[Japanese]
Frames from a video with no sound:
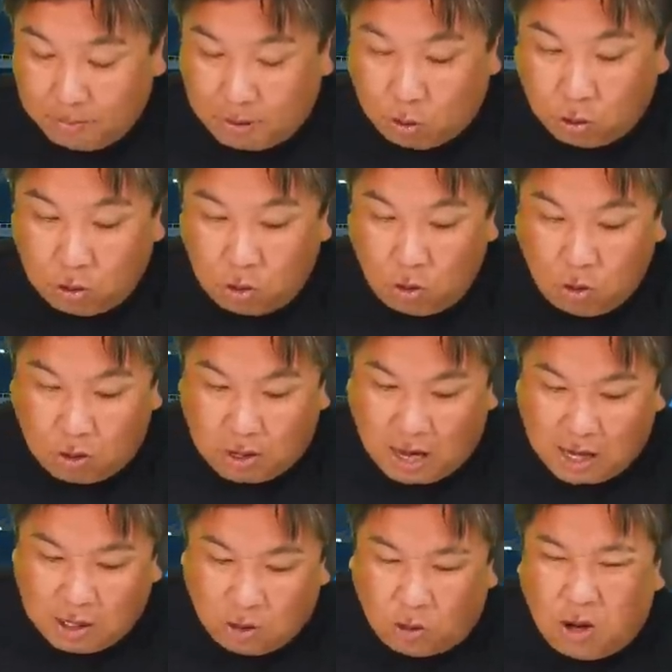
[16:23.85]
まあ、この6
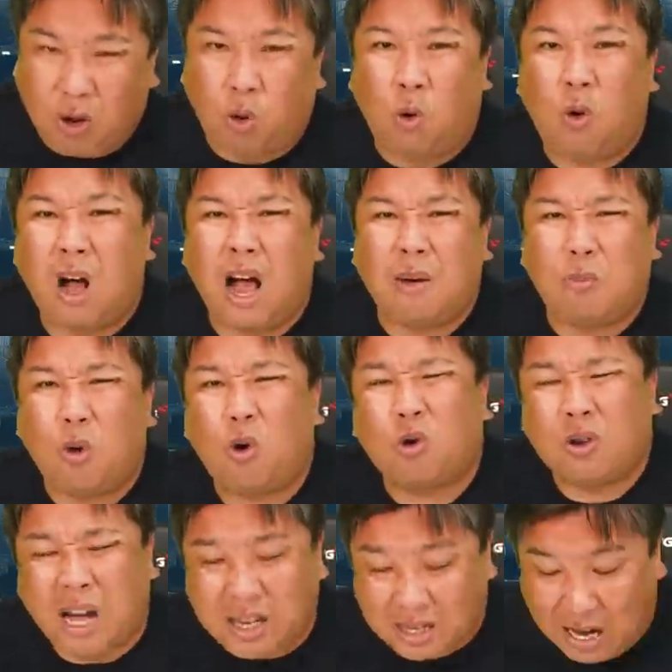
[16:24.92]
回の、
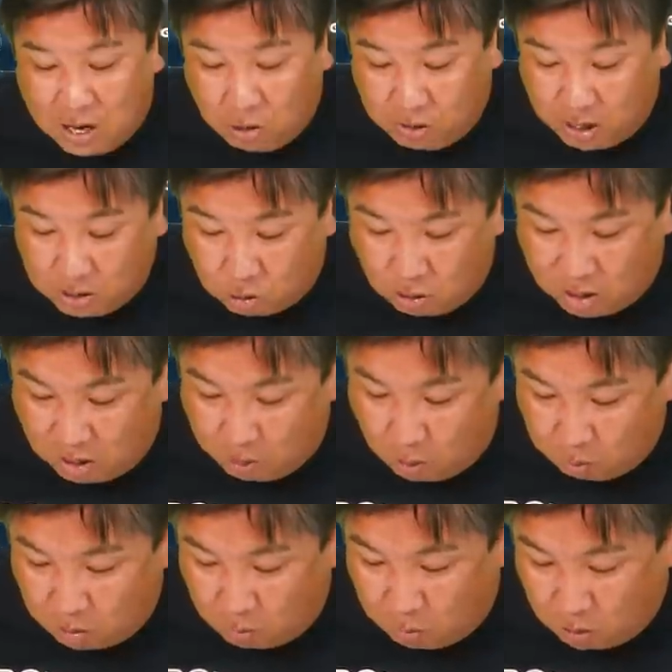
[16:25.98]
フォアボールが痛いよねそこから
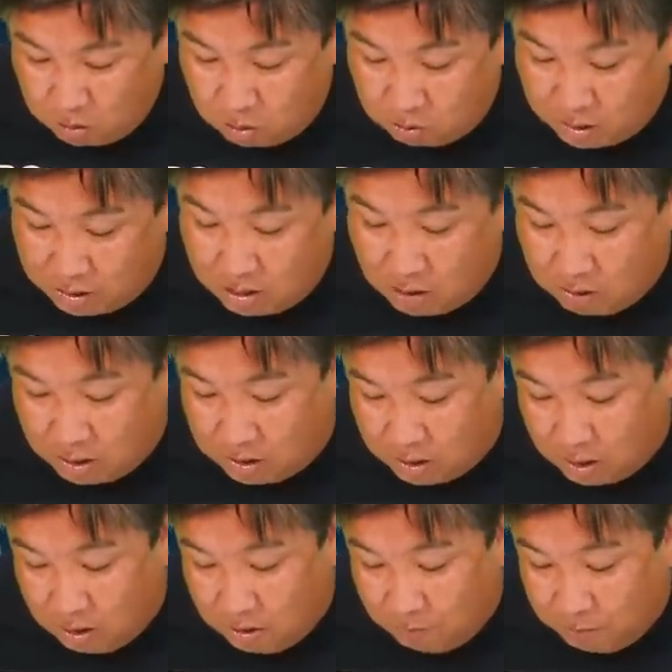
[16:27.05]
ポンポンポンって打たれてるから
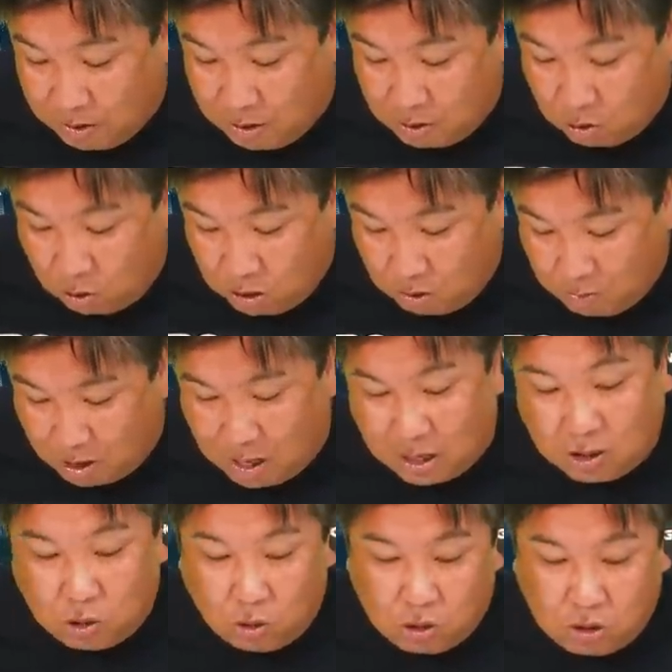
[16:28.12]
ね非常にまあ
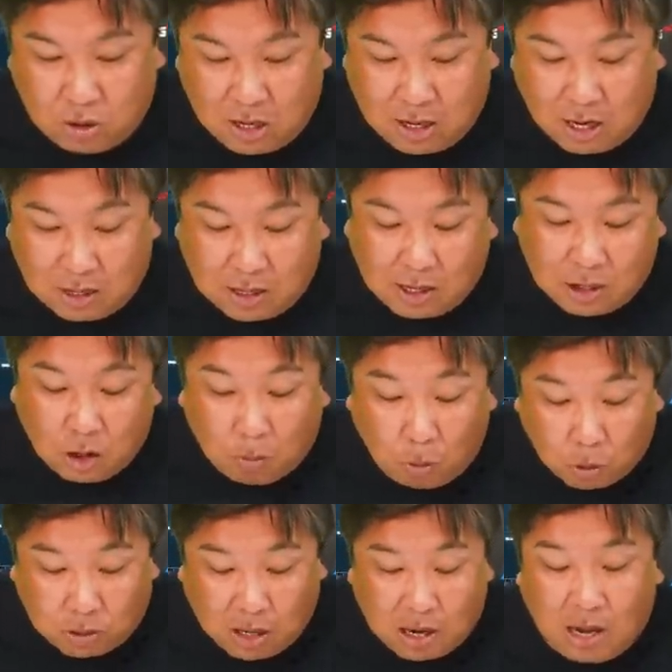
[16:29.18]
勝ち投手にはなったけど
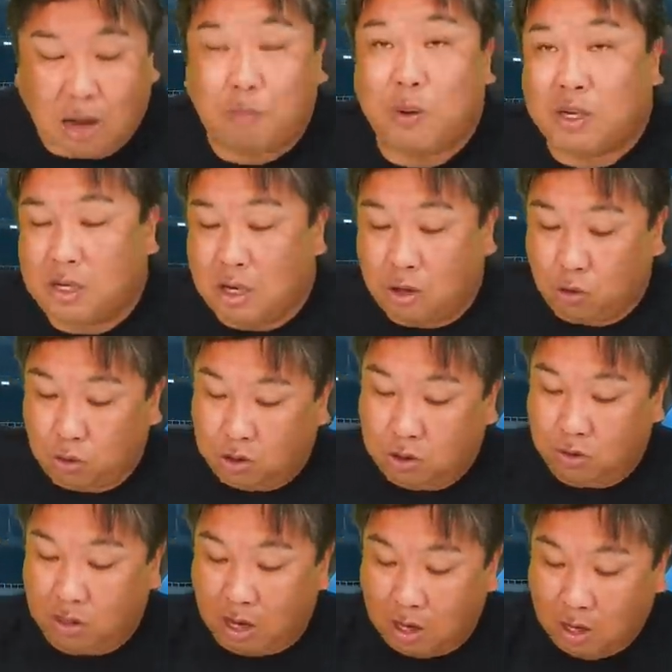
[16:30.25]
もったいないピッチングって
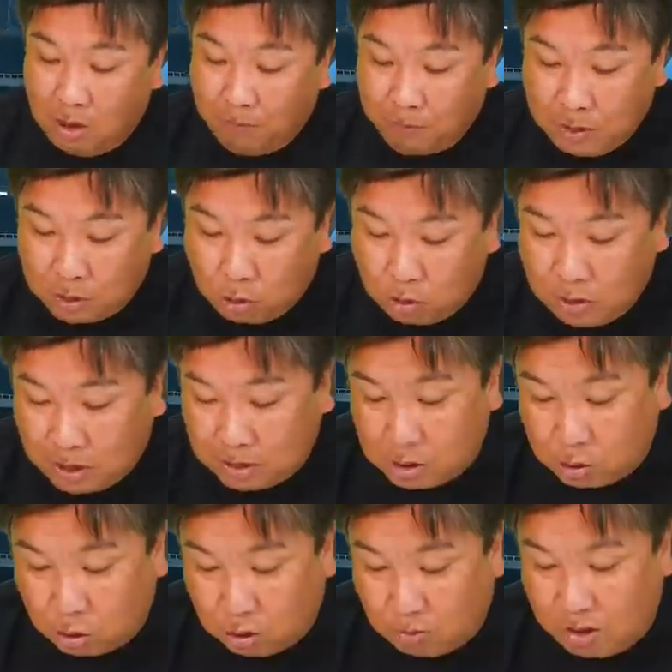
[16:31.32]
いうねでその中で
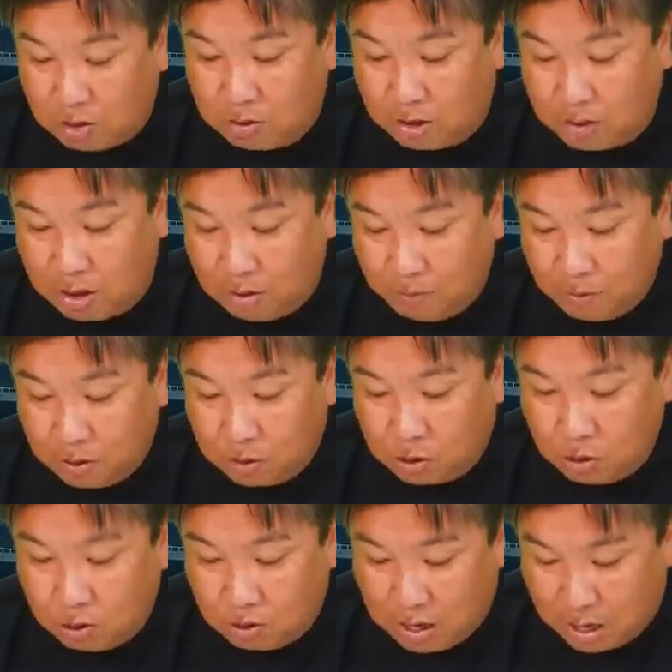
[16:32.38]
ソフトバンクはね
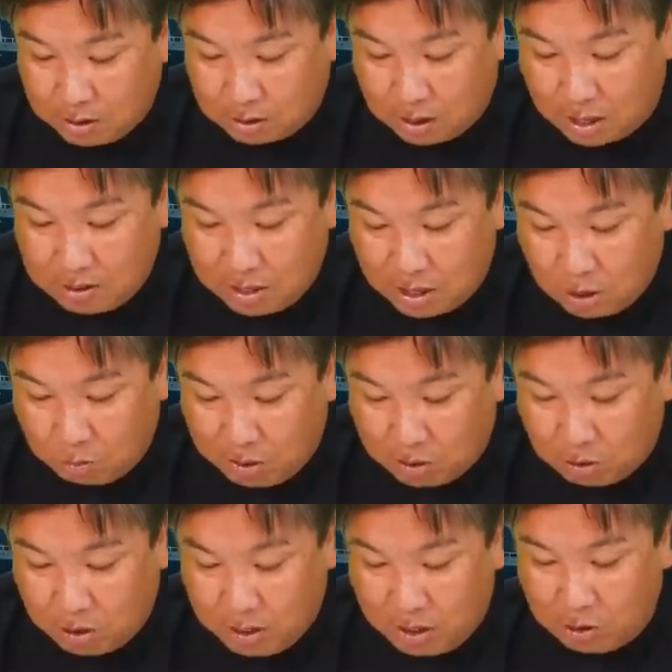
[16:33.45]
9回最大の
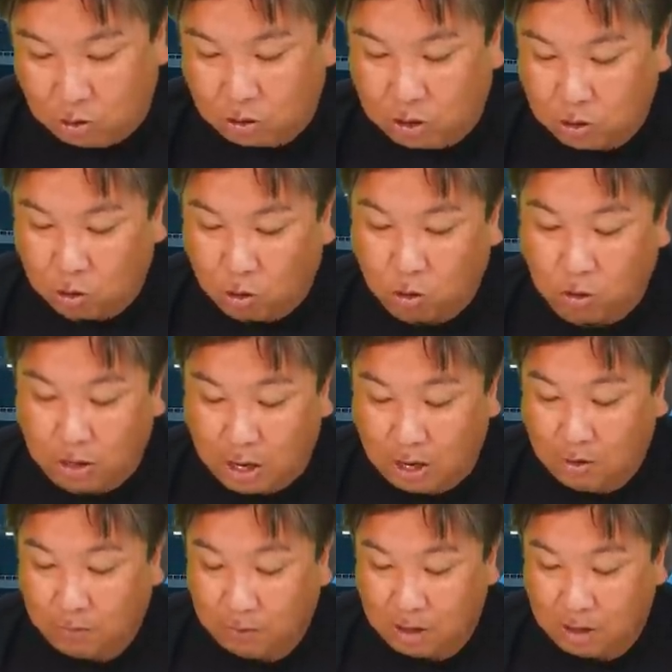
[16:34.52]
ビッグイニングっていうところで、